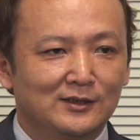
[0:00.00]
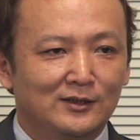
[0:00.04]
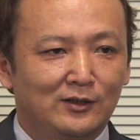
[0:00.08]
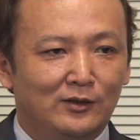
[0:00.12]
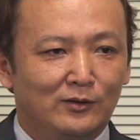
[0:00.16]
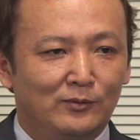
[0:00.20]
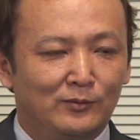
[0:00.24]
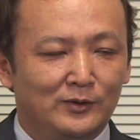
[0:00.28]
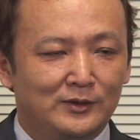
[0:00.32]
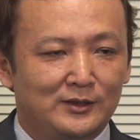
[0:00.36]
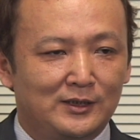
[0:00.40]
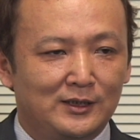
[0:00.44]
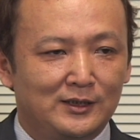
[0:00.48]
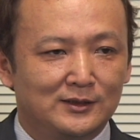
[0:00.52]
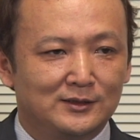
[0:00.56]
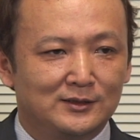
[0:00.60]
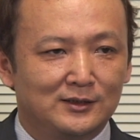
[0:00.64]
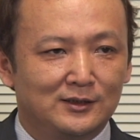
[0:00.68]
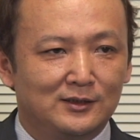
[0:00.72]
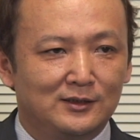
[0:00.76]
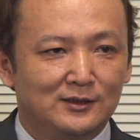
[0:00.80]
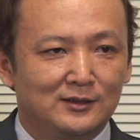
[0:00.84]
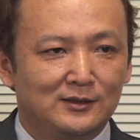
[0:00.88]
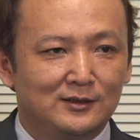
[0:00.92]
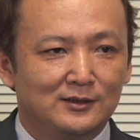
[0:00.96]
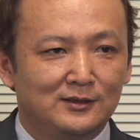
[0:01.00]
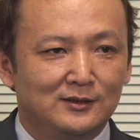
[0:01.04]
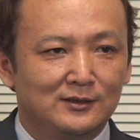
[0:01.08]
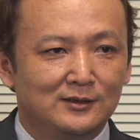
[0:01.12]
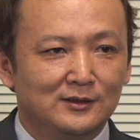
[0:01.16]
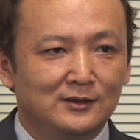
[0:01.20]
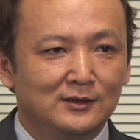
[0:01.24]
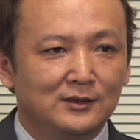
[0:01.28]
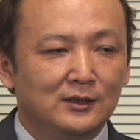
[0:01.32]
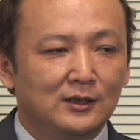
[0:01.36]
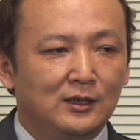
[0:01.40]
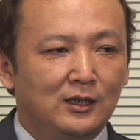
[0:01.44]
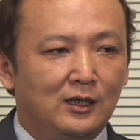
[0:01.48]
何がリンクしてるん
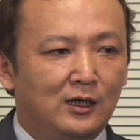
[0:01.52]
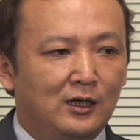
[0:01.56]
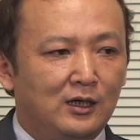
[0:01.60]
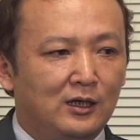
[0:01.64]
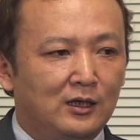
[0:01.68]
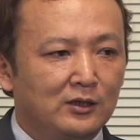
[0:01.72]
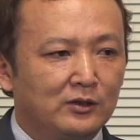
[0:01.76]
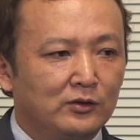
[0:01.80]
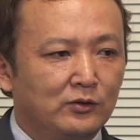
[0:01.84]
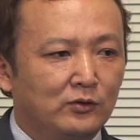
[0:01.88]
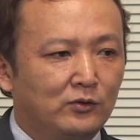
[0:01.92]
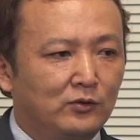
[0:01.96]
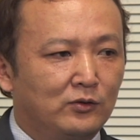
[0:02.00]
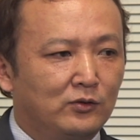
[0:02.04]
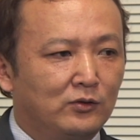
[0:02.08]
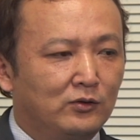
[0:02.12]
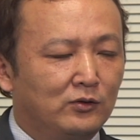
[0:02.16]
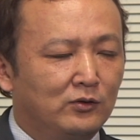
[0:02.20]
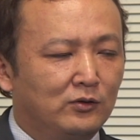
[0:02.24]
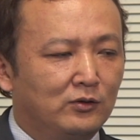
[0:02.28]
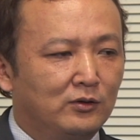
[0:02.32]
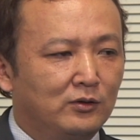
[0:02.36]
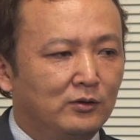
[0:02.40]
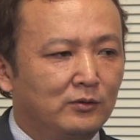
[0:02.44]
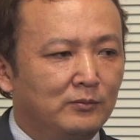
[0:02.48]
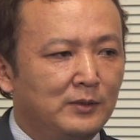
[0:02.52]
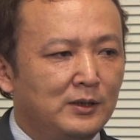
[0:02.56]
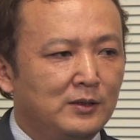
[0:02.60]
ですかあの、